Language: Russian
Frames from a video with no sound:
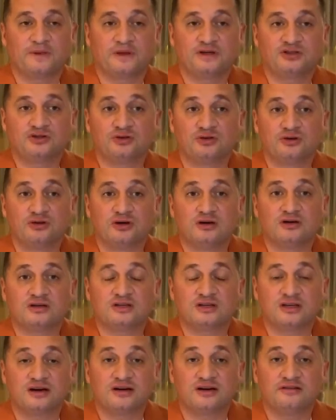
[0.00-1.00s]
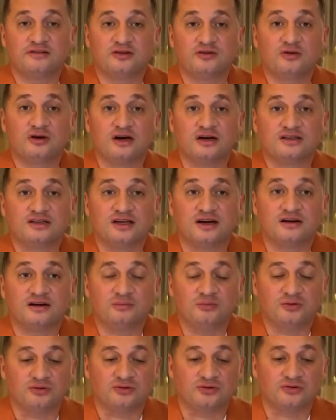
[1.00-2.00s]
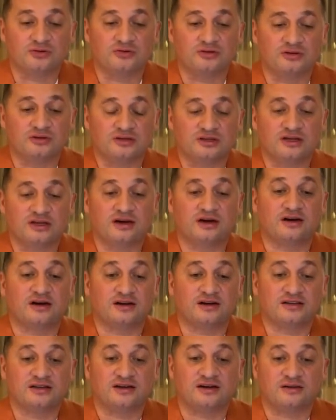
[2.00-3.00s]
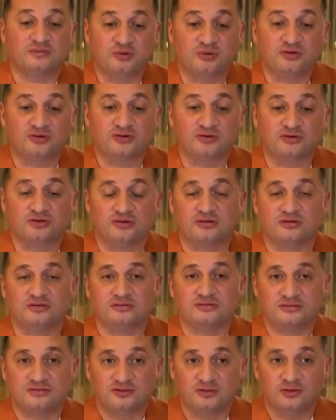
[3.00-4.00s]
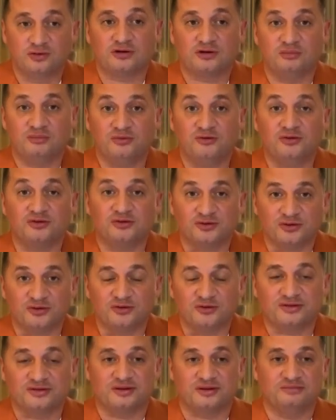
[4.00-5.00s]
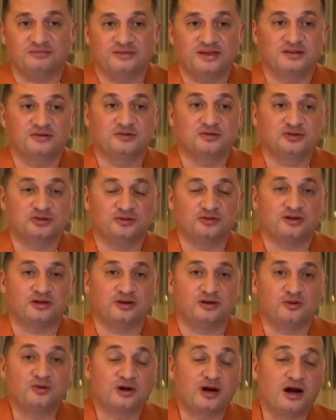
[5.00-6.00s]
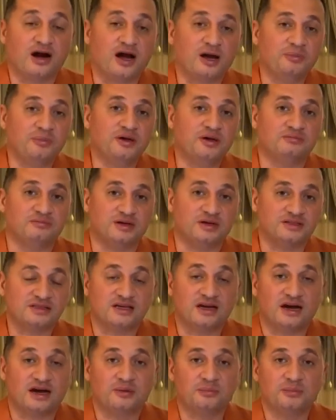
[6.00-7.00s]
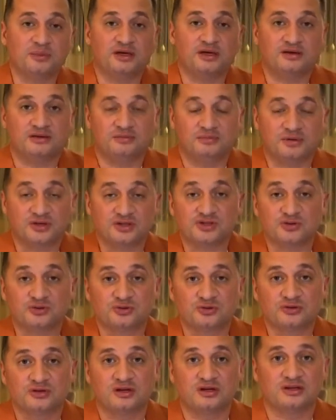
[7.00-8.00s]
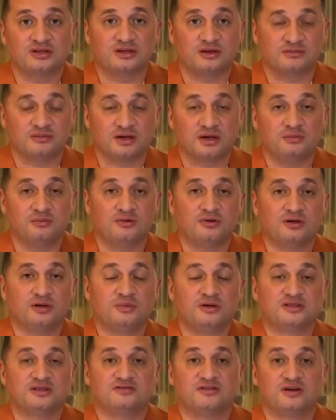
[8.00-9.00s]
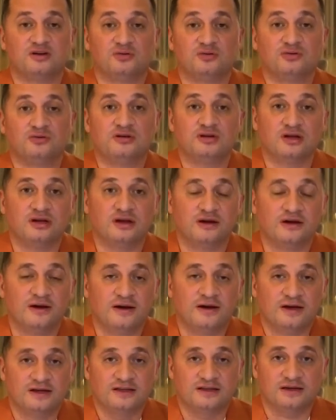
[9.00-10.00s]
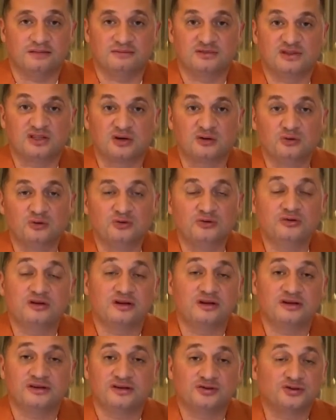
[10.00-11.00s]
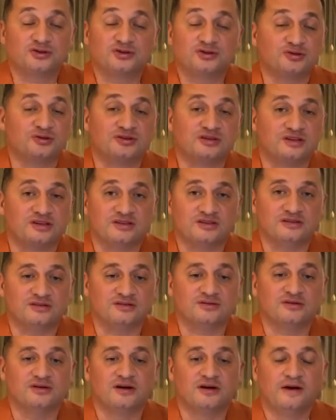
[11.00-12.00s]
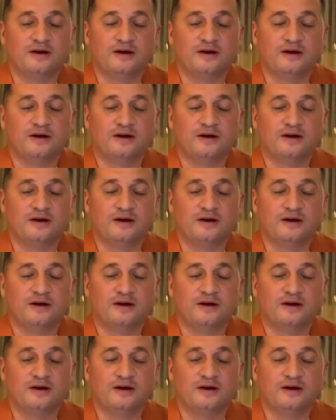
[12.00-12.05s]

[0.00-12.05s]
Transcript: Что я говорю, когда работаю? Я когда работаю, то работаю, там делаю что-то руками, мозгами, пишу или там кому-либо звоню, или там тру, или еще что-то делаю.